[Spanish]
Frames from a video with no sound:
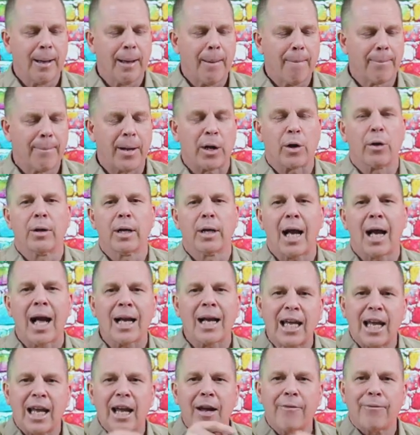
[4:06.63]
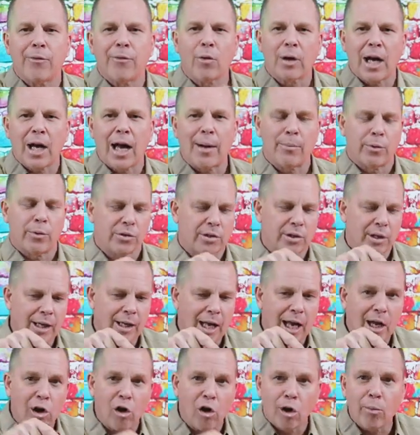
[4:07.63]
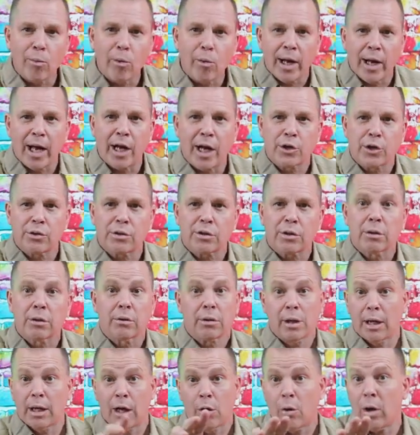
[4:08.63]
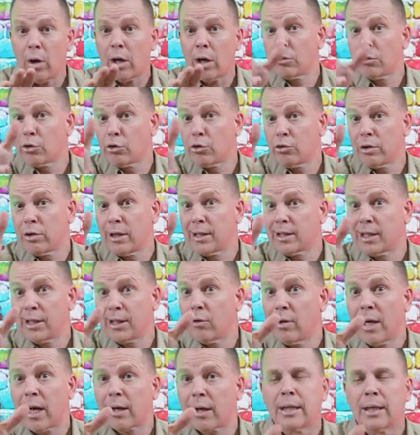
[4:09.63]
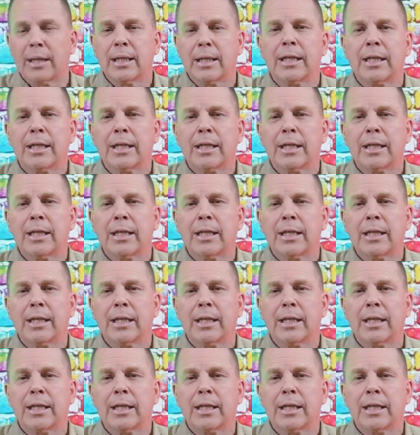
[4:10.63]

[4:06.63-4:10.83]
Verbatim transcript: Pero aquí enfocamos cómo ellos, igual con su celular,